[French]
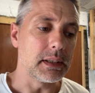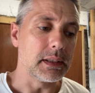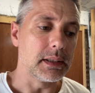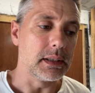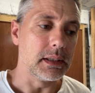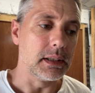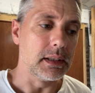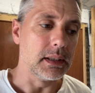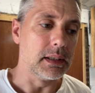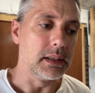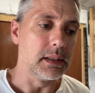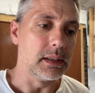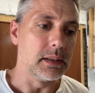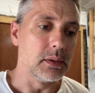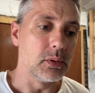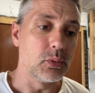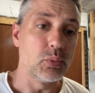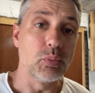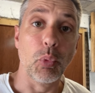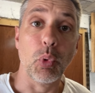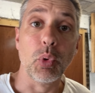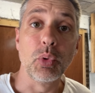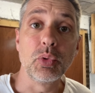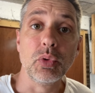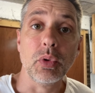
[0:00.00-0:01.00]
Et
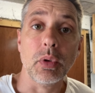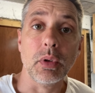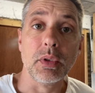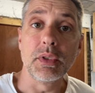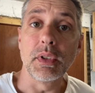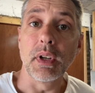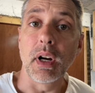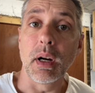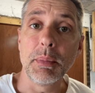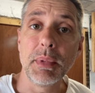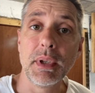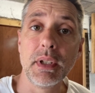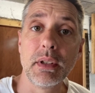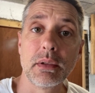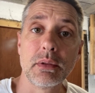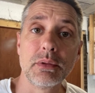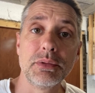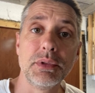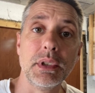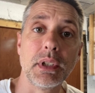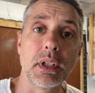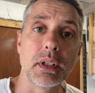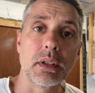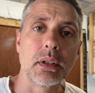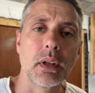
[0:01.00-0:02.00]
bon, c'est rapide hein, au
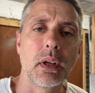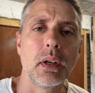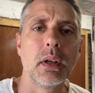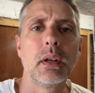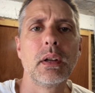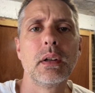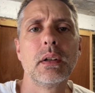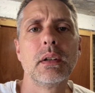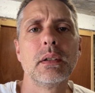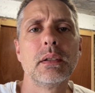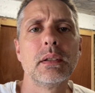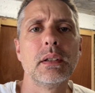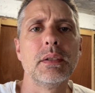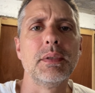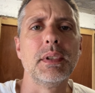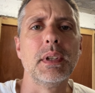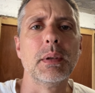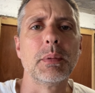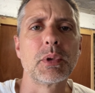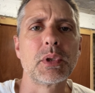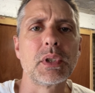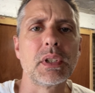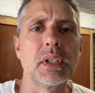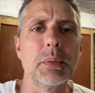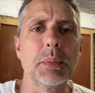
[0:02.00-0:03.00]
final.
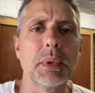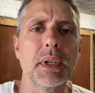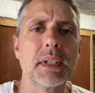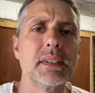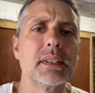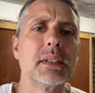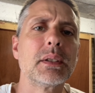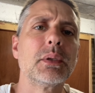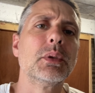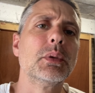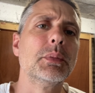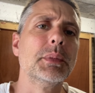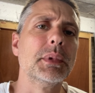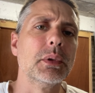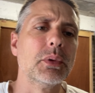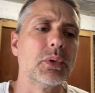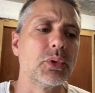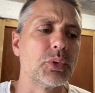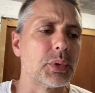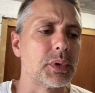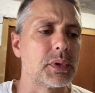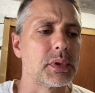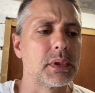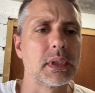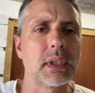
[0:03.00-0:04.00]
Évidemment, j'étais pas à zéro, mais de
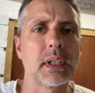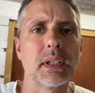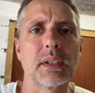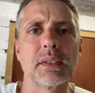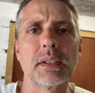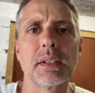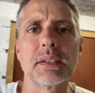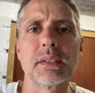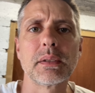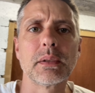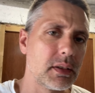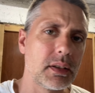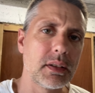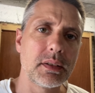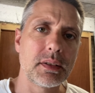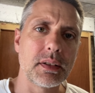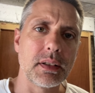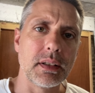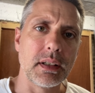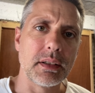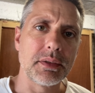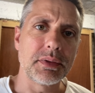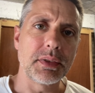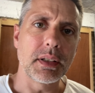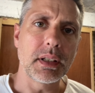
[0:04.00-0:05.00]
75 à 100. C'est
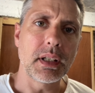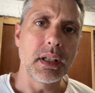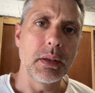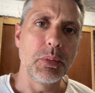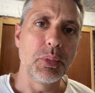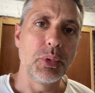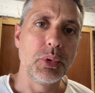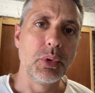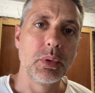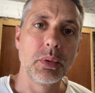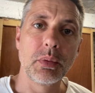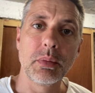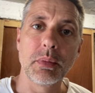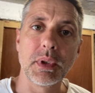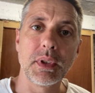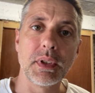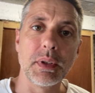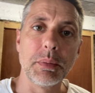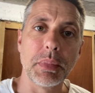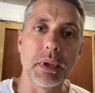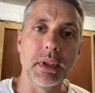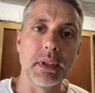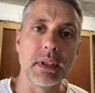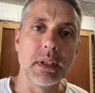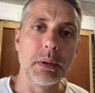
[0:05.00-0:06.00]
la fin qui est le plus long, mais c'est
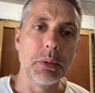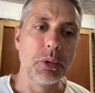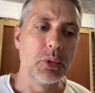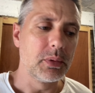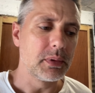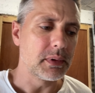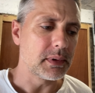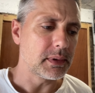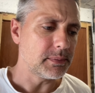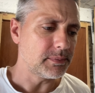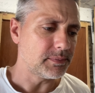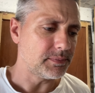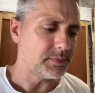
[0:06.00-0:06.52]
pas le début. Hein.